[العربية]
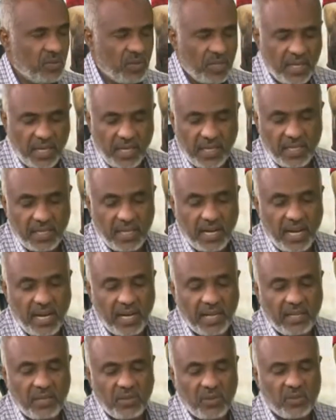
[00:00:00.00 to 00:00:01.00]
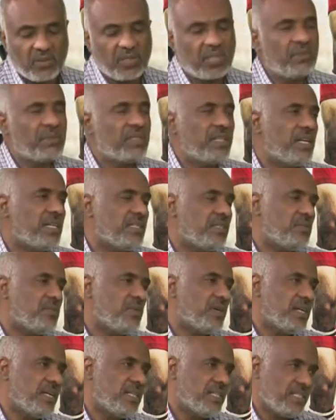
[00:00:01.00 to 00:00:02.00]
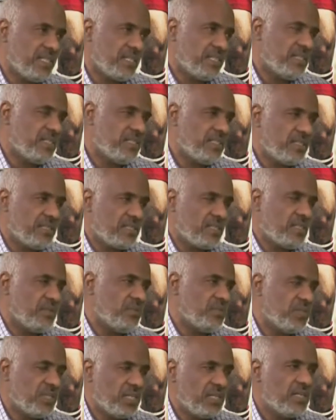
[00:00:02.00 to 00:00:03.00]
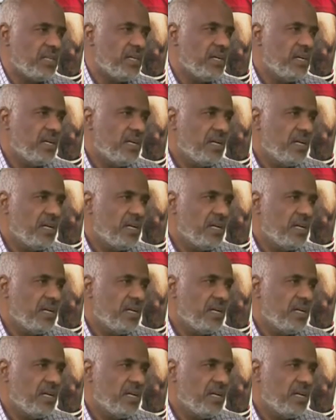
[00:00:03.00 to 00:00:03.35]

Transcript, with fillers: والهلال نقطة من ثلاث مباريات عشان كده ترتيبه جاء